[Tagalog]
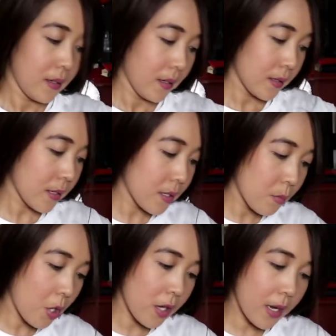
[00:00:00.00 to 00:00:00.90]
Kasi
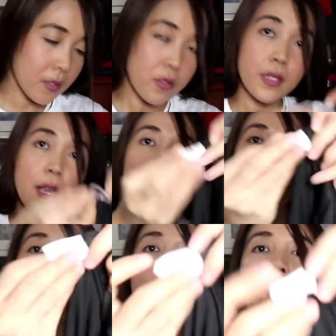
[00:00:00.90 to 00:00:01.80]
small lang yung
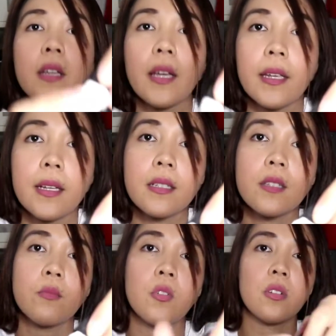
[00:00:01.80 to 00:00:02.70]
size ko eh. Ayan,
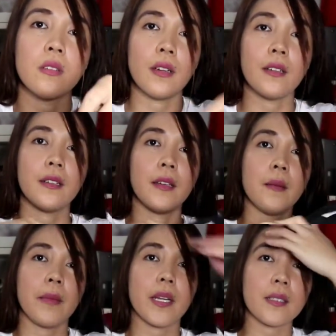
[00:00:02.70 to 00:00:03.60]
small.
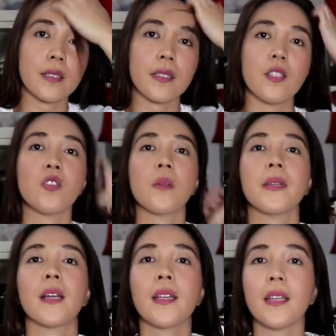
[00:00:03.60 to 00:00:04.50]
Parang hindi nyo naman
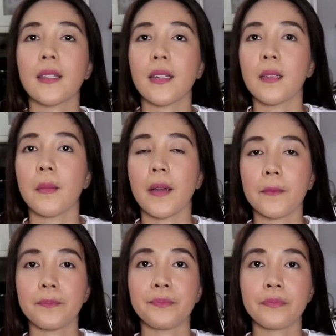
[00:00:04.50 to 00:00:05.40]
nakita, di ba?
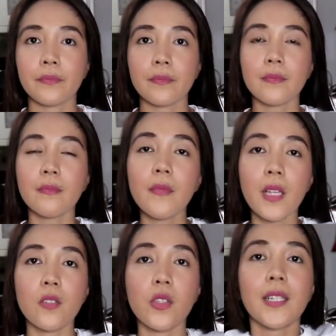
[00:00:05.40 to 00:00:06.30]

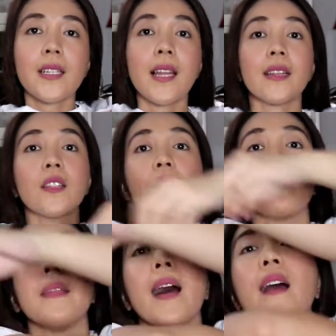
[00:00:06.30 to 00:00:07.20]
So, tingnan natin yung
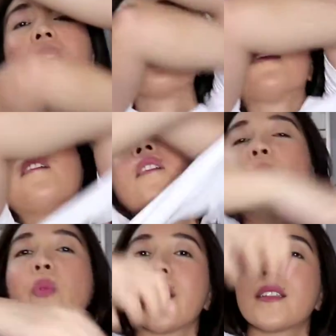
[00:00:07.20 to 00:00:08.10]
black.
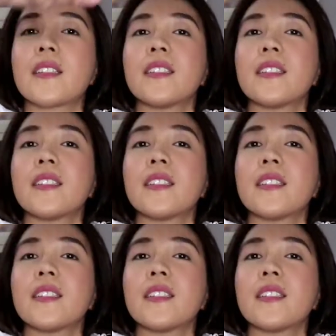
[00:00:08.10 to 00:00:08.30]
Wait.